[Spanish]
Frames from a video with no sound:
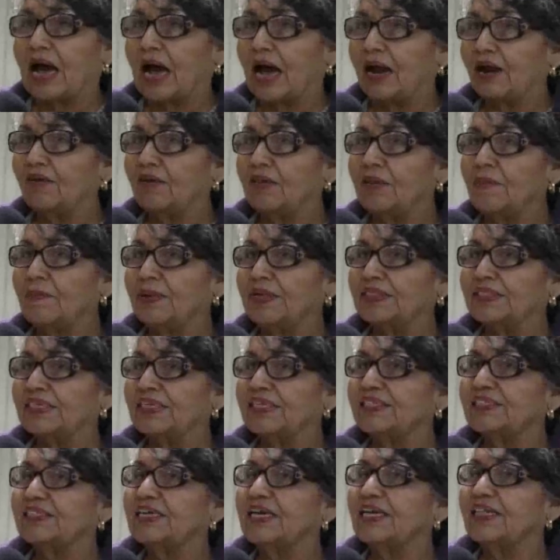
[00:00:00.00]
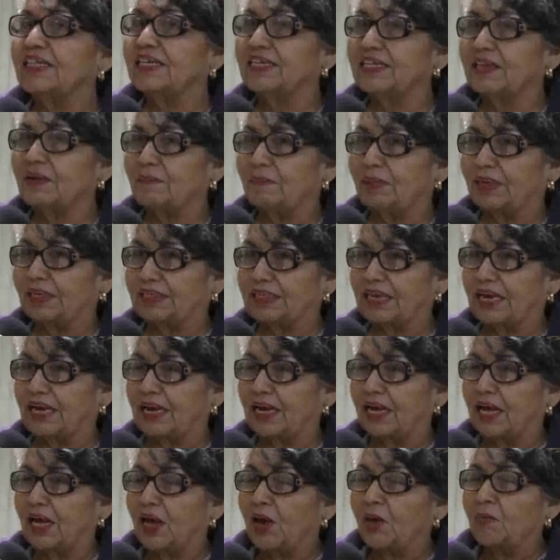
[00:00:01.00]
algo de paciencia antes de empezar,
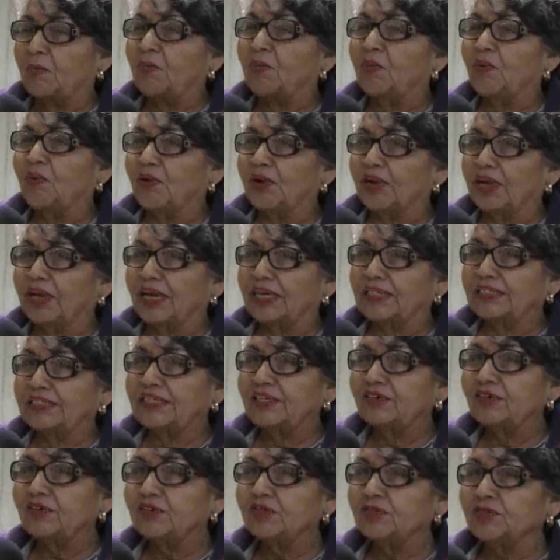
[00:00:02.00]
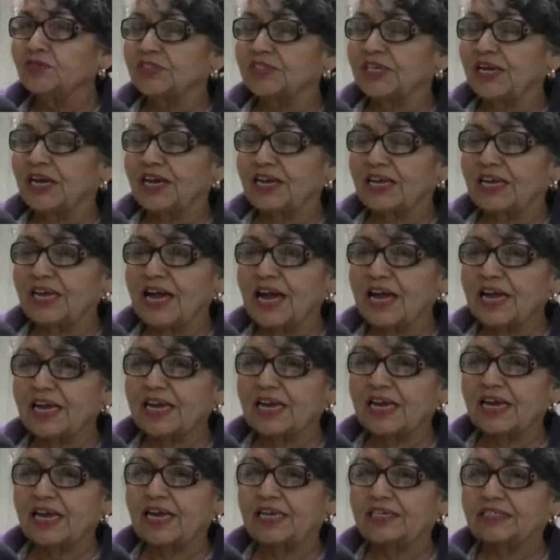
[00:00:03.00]
porque sí nos gustaría
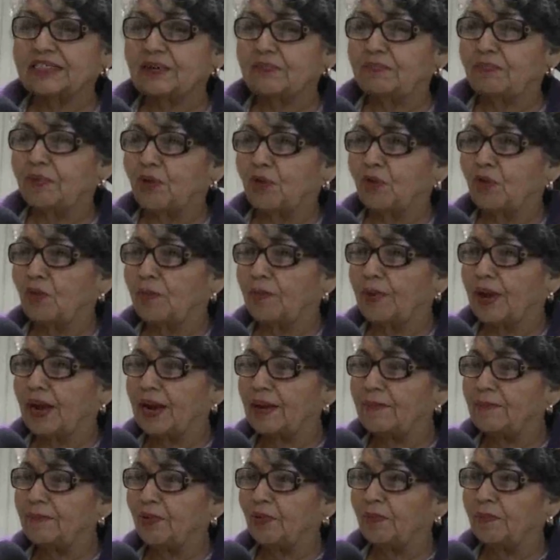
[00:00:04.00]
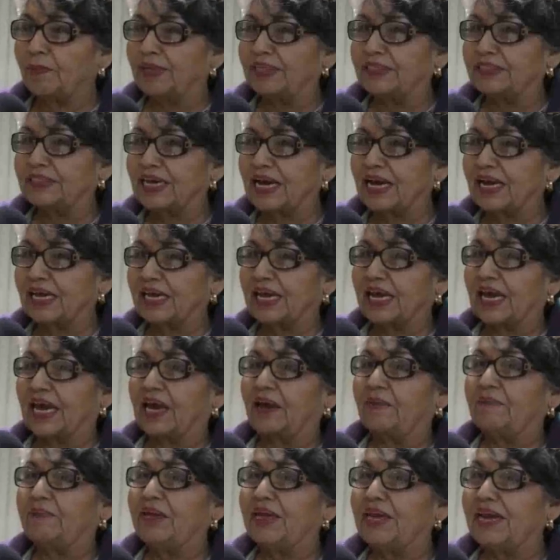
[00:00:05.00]
que se preocuparan por pensar
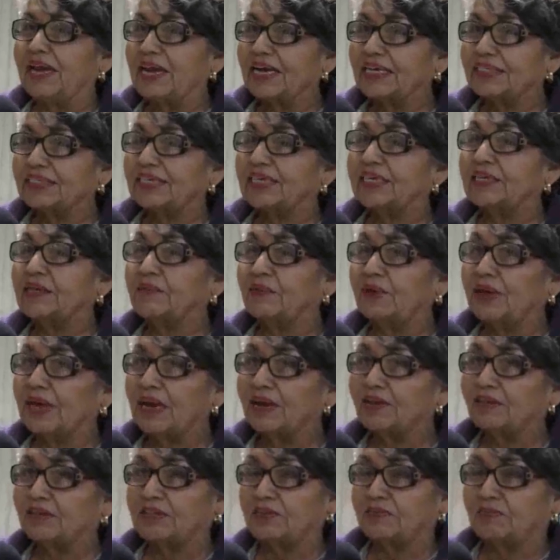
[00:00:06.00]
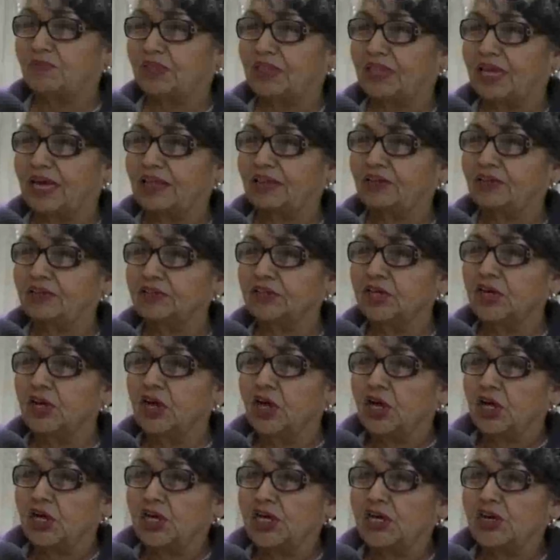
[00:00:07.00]
qué vienen a hacer de ver a los diputados
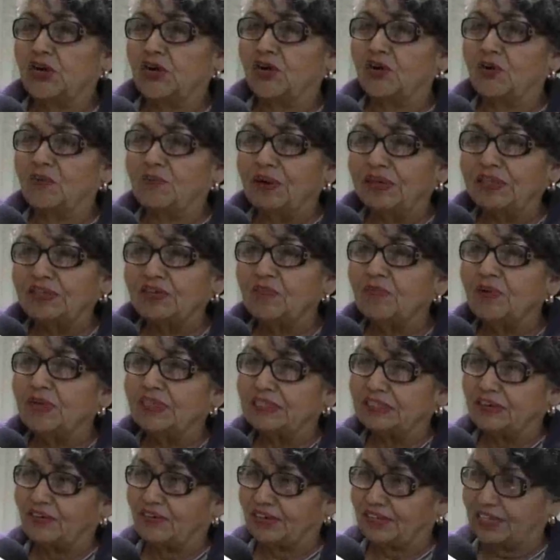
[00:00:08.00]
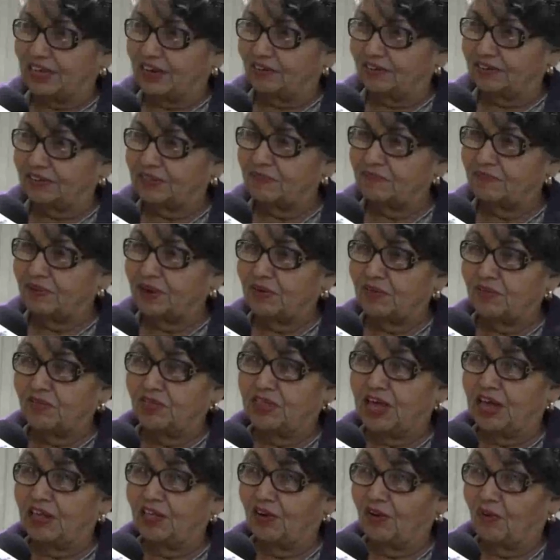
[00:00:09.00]
y no nomás como hasta ahorita nos han
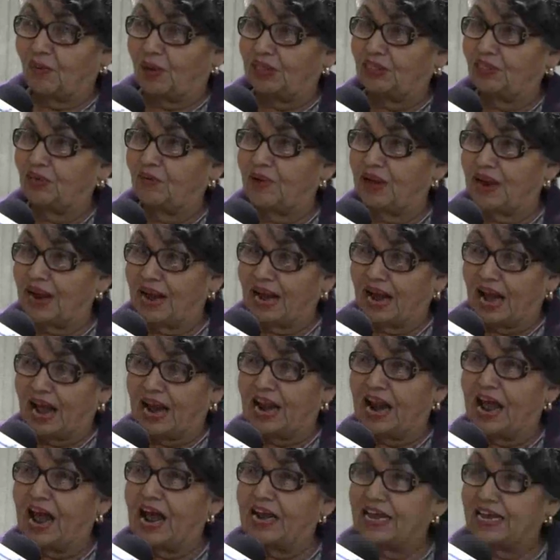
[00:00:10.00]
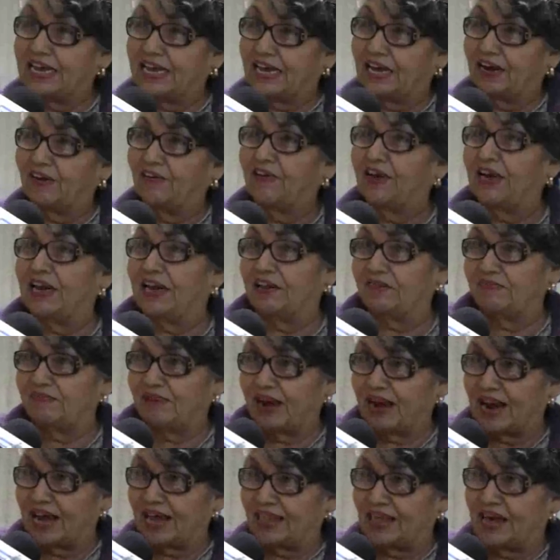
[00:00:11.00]
preguntado cuánto van a ganar y qué es lo que les
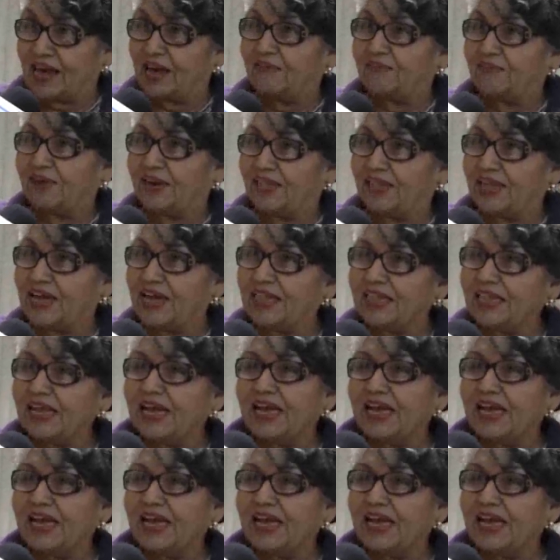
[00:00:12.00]
van a dar, ¿verdad?